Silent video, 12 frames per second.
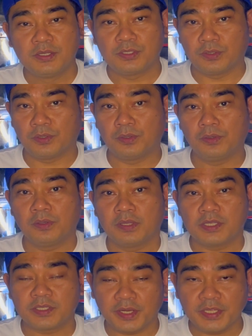So,
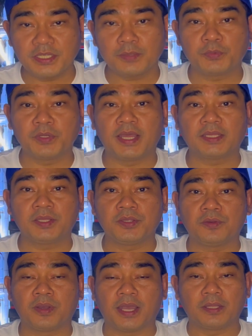screenshot po
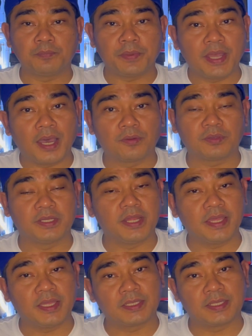natin yung ad payout
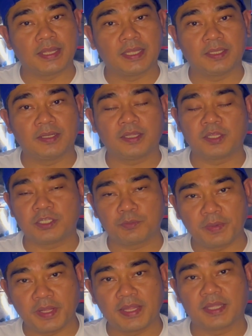na nakikita natin at
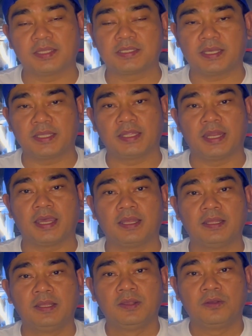explain natin sa
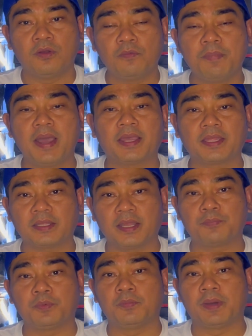kanila kung bakit
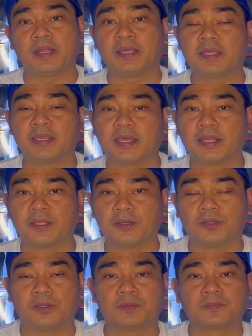nga po ba nangyayari
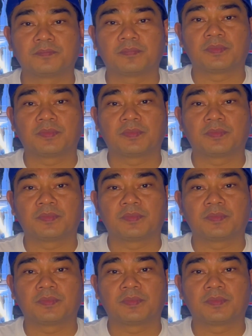yon.